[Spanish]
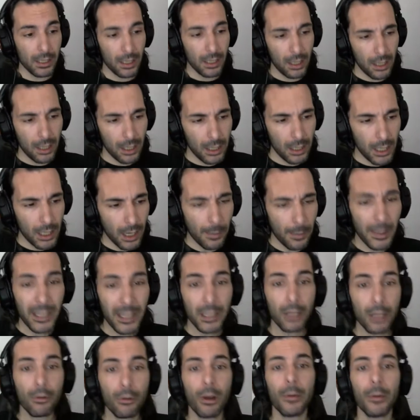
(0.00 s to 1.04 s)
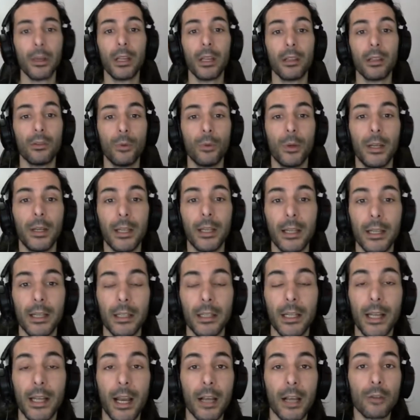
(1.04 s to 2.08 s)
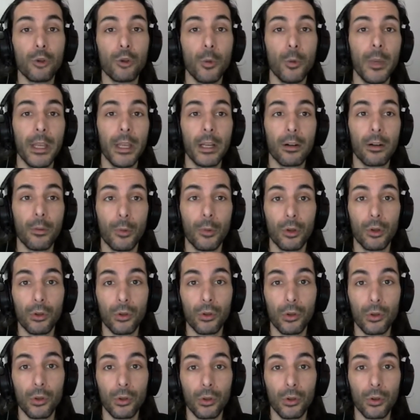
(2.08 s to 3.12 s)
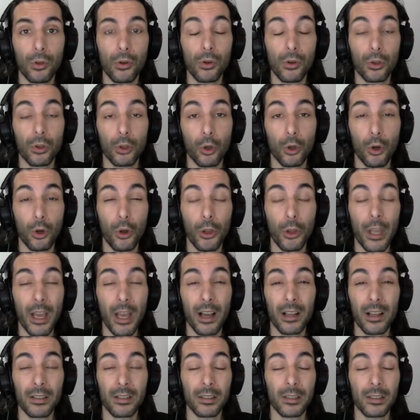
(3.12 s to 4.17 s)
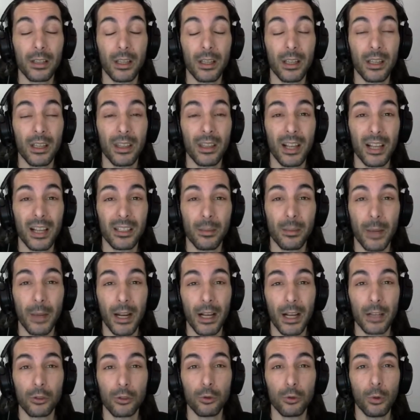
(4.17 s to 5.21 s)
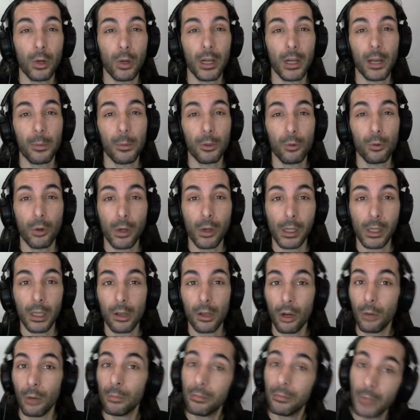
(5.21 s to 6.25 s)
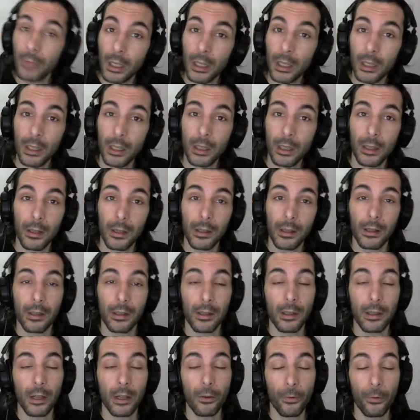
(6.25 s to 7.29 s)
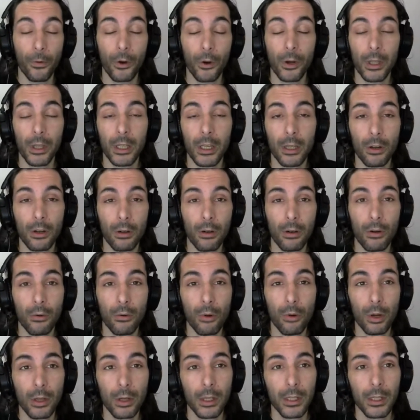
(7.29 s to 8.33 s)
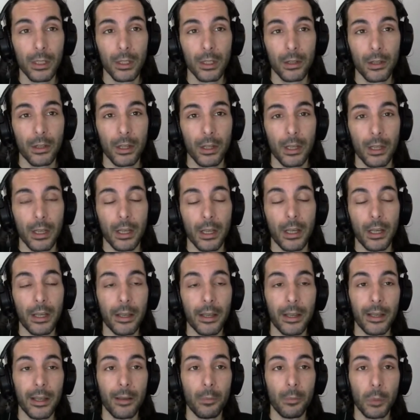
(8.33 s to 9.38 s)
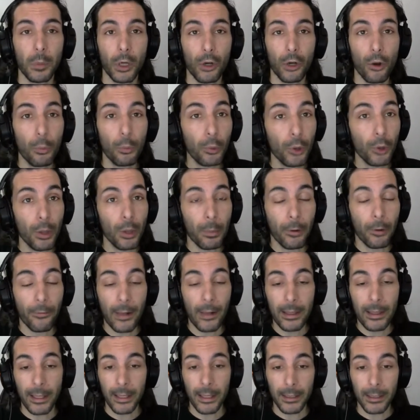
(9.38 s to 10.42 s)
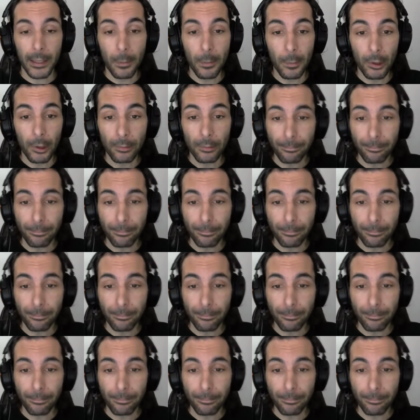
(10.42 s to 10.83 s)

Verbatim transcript: día 29, tenía que subir, como todos los días de la semana, que subo el capítulo de XCOM, del UFO XCOM Long War. pero no pude por falta de tiempo.